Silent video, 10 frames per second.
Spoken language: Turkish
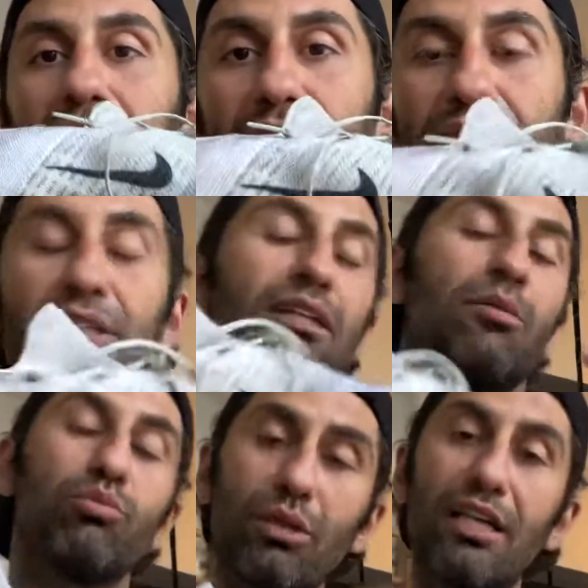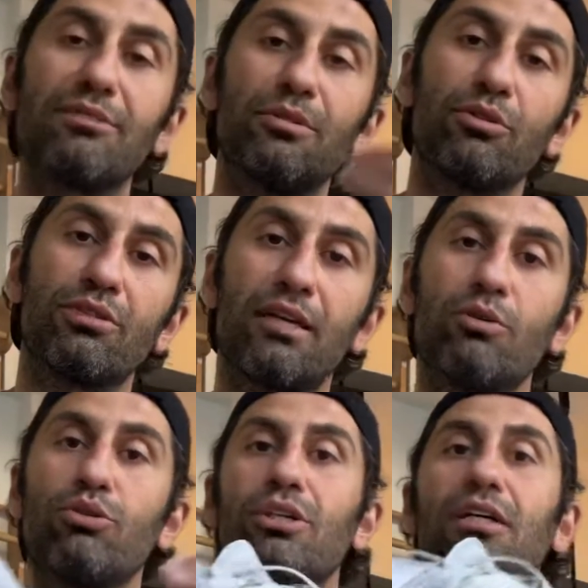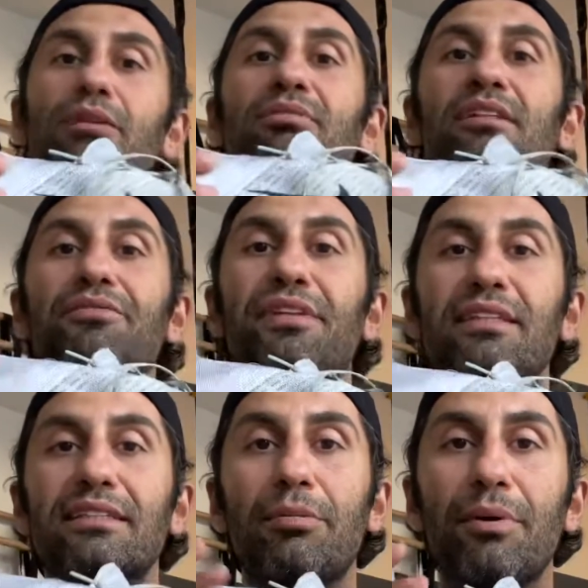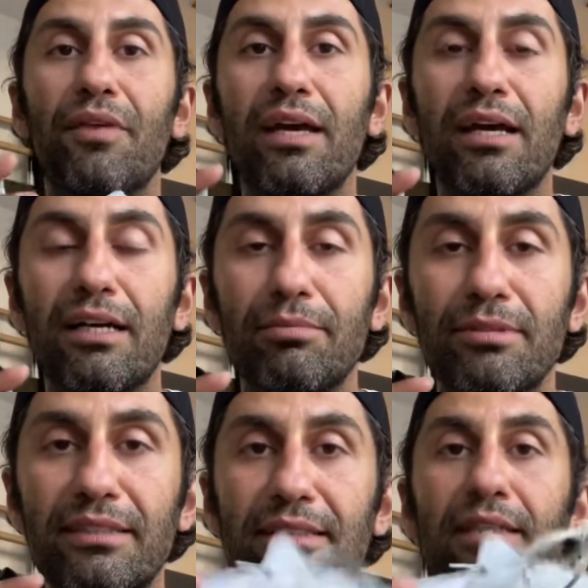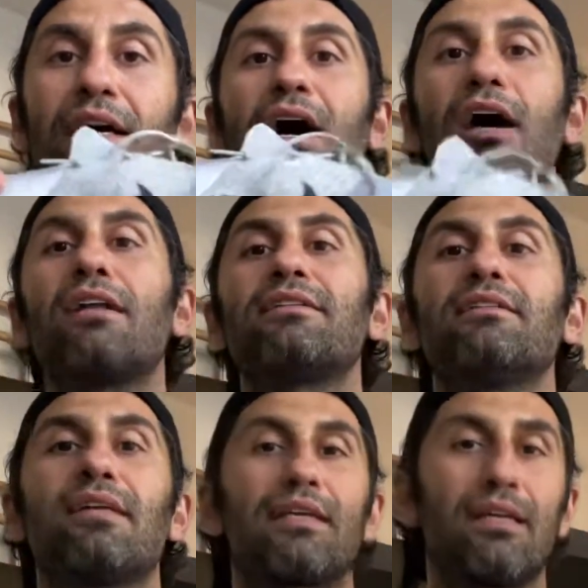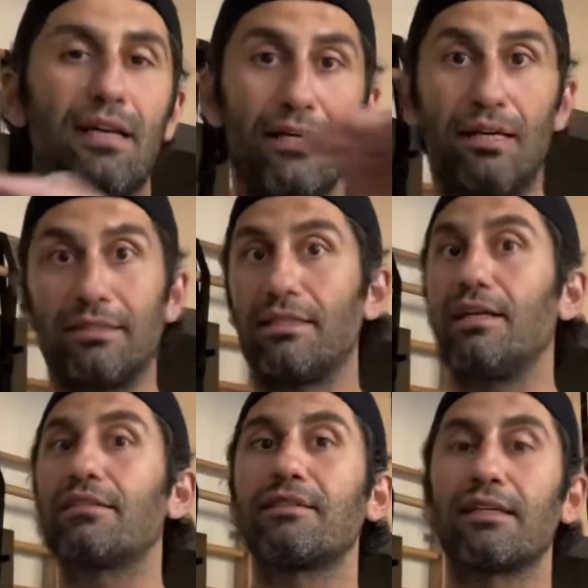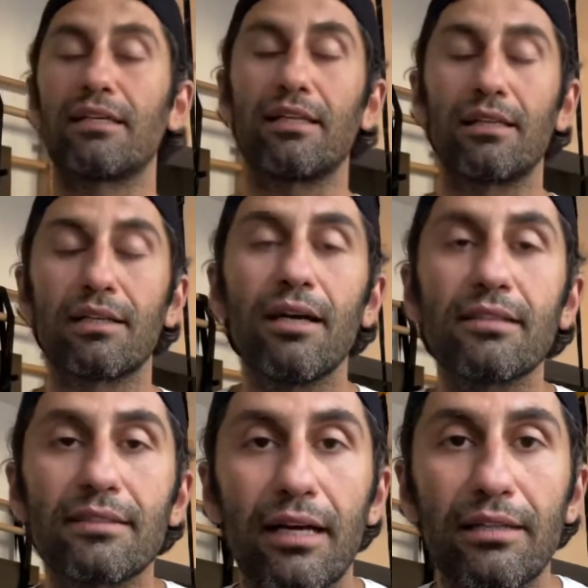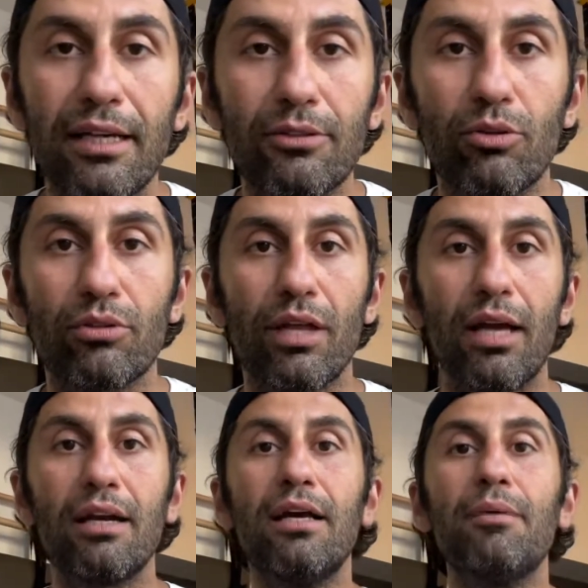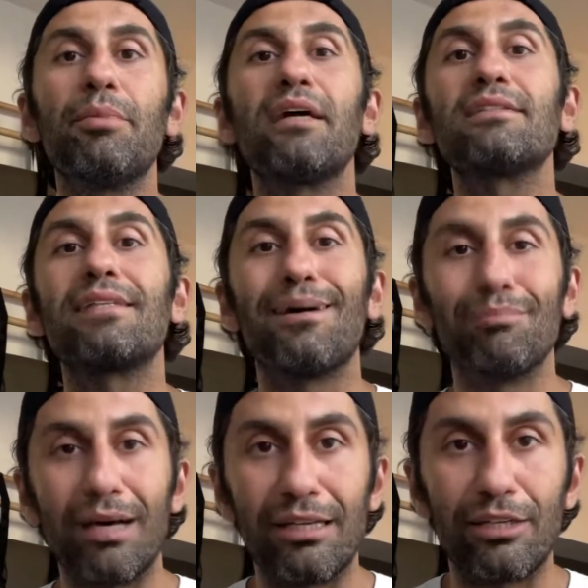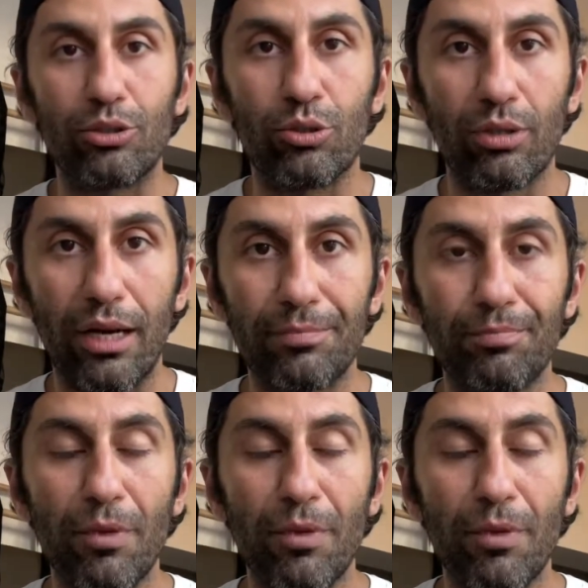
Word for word: alışık ya da bu tarz bir yüksek koşu ayakkabısıyla fitness yapan ayakkabınızın altındaki ayağınızın altındaki kaslar, tendonlar biraz tembelleşiyorlar.